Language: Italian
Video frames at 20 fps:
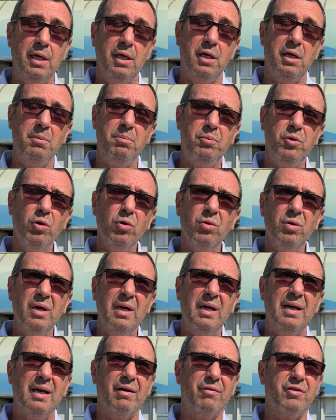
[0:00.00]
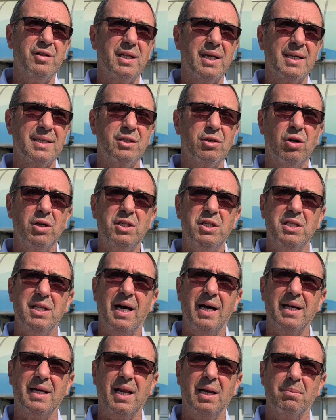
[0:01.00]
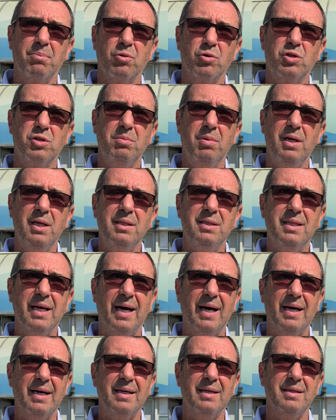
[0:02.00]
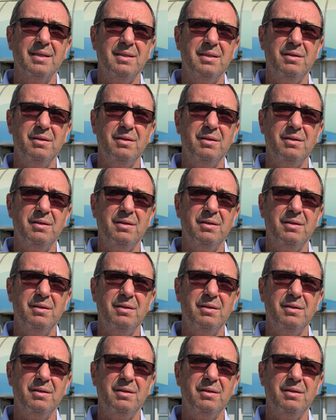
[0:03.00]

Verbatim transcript: In più la federazione ci dà anche la possibilità eh,